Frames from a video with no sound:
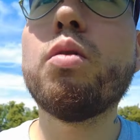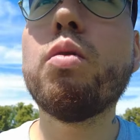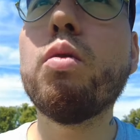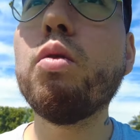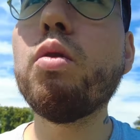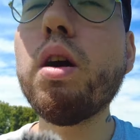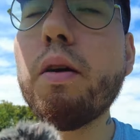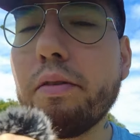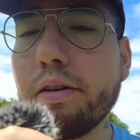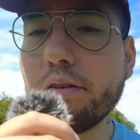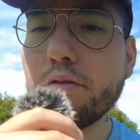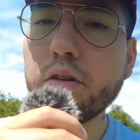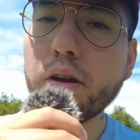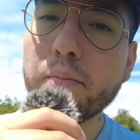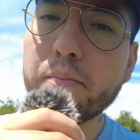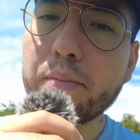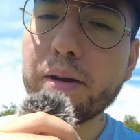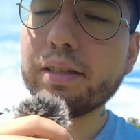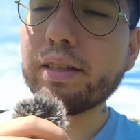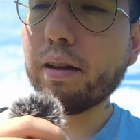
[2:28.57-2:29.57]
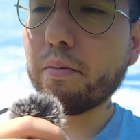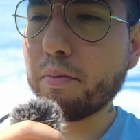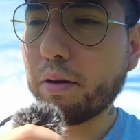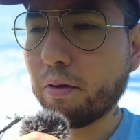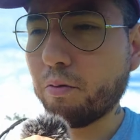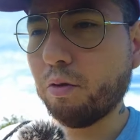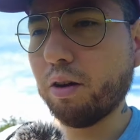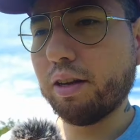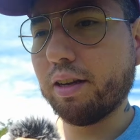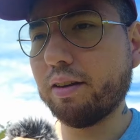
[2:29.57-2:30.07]
o abrir una empresa
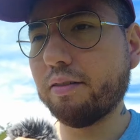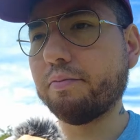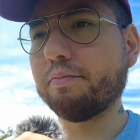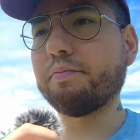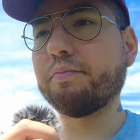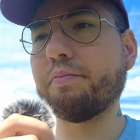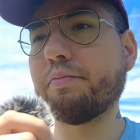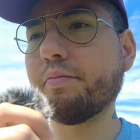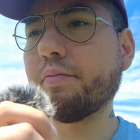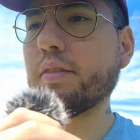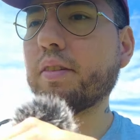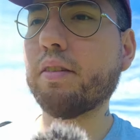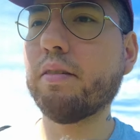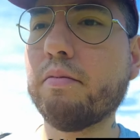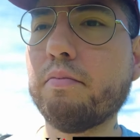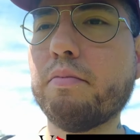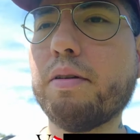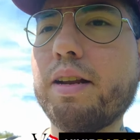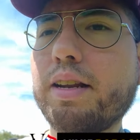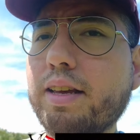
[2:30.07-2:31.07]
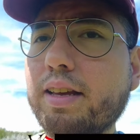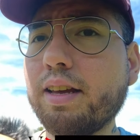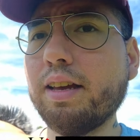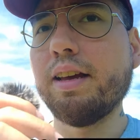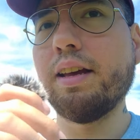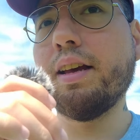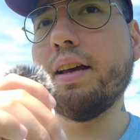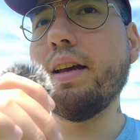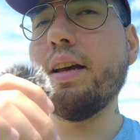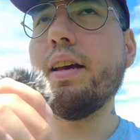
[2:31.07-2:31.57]
paraguaya, ¿vale?
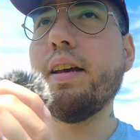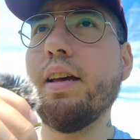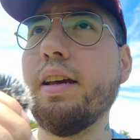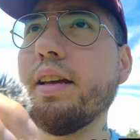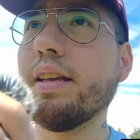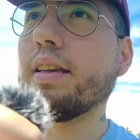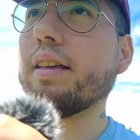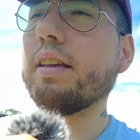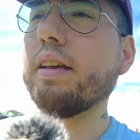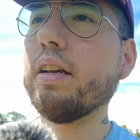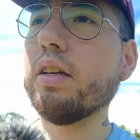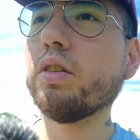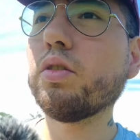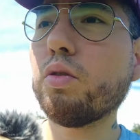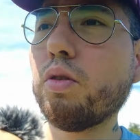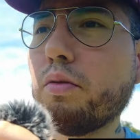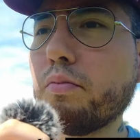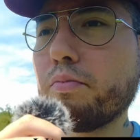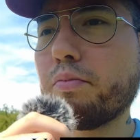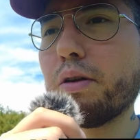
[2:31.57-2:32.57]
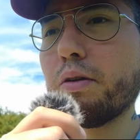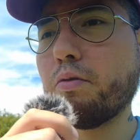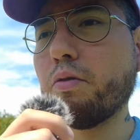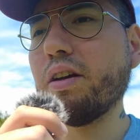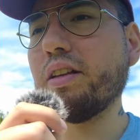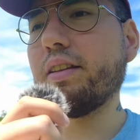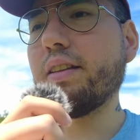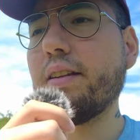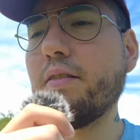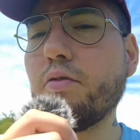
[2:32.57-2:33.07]
Y esto en
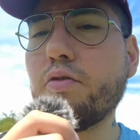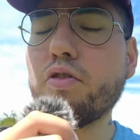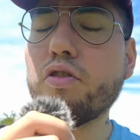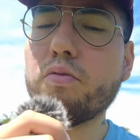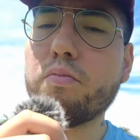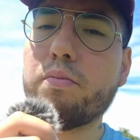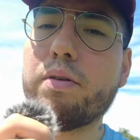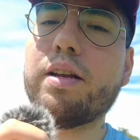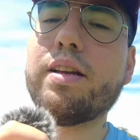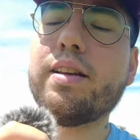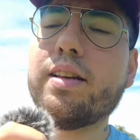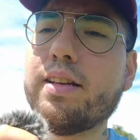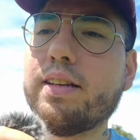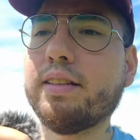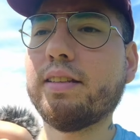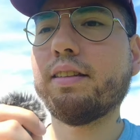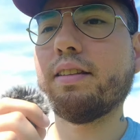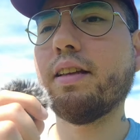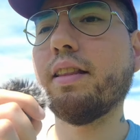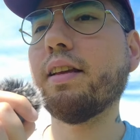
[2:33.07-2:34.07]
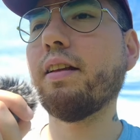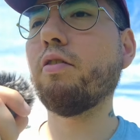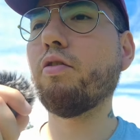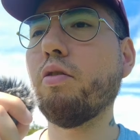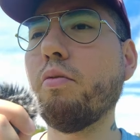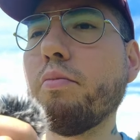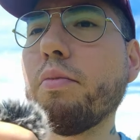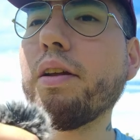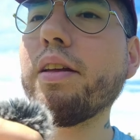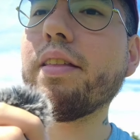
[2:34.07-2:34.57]
Paraguay tiene un nombre, tiene el
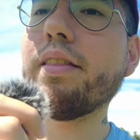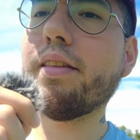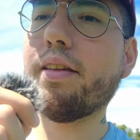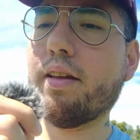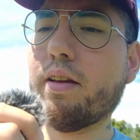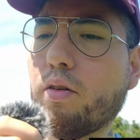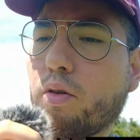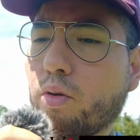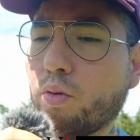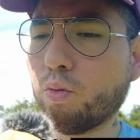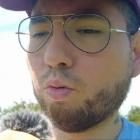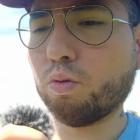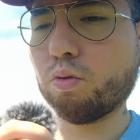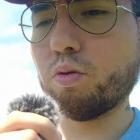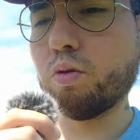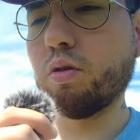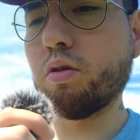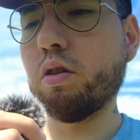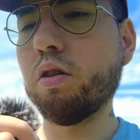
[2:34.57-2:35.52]
nombre de RUC,